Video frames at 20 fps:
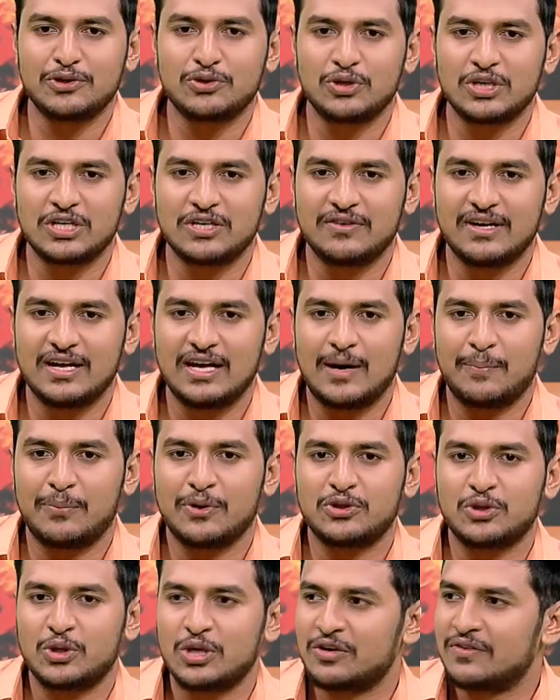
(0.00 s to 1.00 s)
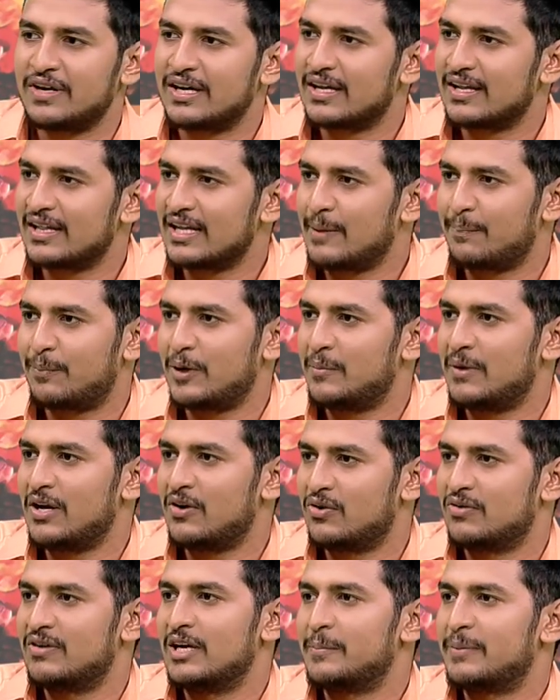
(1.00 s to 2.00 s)
இப்ப தொடங்குவேன் அப்புறம் தொடங்குவேங்கிறத எப்பயுமே
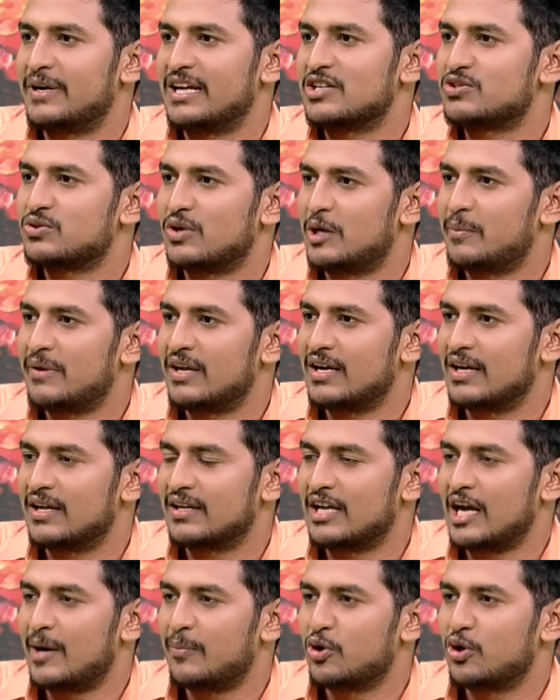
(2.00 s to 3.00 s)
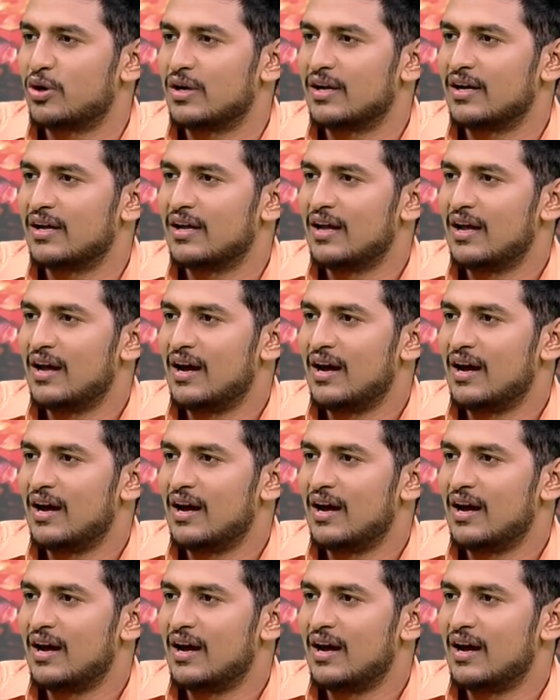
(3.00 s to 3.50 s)
அவர் வெளிப்படையா சொன்ன மாதிரி எனக்கு ஞாபகம் இல்ல